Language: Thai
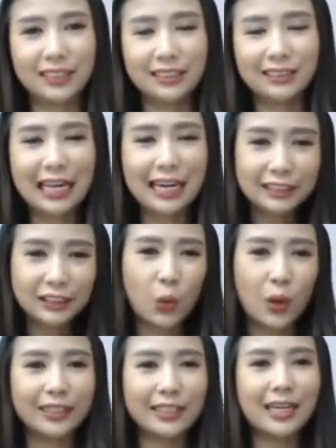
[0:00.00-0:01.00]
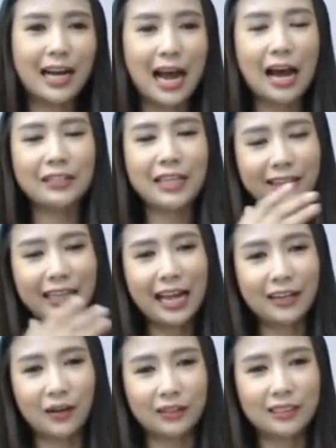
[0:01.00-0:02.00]
แต่ละส่วนเนี่ยนะคะเอาอย่างแร
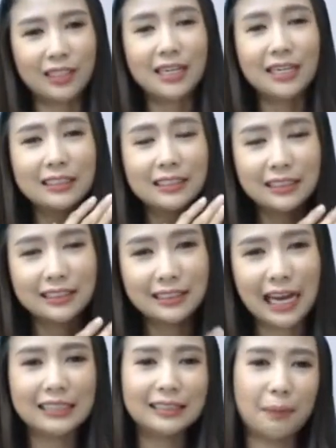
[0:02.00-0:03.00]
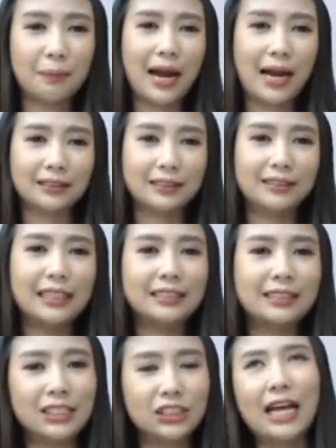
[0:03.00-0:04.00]
กก่อนการสัมผัสเซน
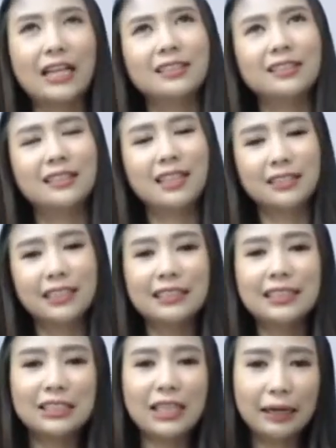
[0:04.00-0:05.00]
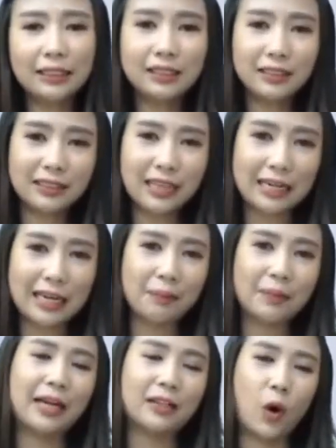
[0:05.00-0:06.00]
เซชันเซนเซชันก็คือการ
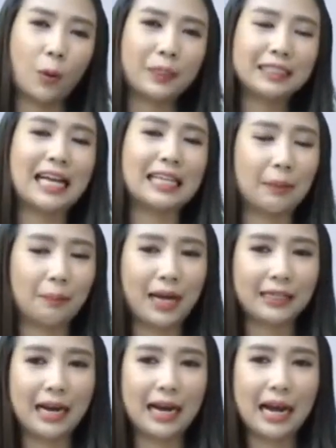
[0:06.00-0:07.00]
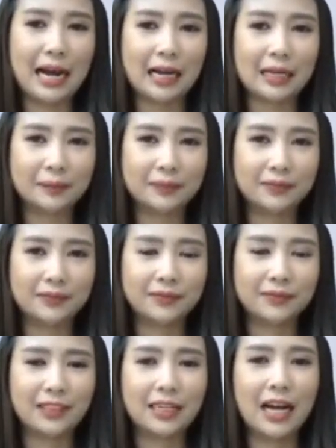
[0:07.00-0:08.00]
ทำงานของประสาทสัมผัสทั้ง
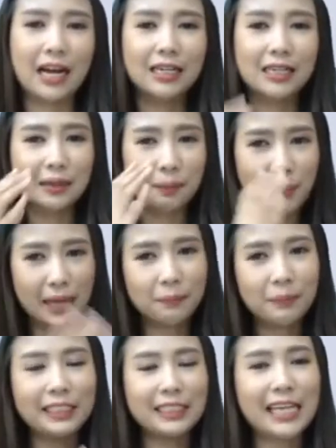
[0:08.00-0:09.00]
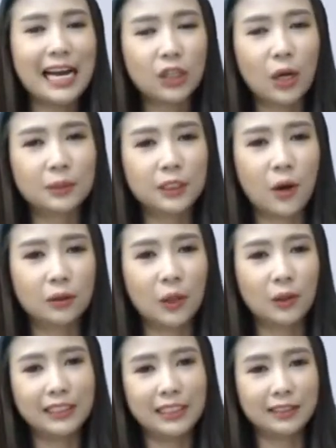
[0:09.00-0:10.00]
5นะคะเป็นปฏิกิริยาตอบสนอง
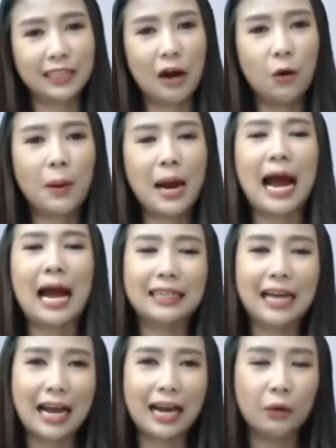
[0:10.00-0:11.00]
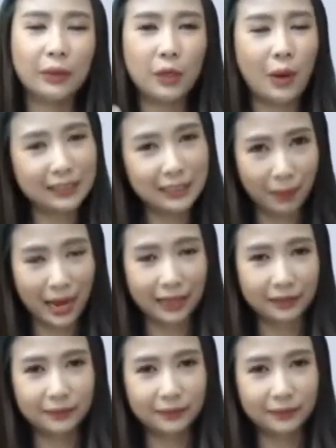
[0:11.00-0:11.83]
ต่อสิ่งเร้าผ่านทางอวัยวะสัมผัส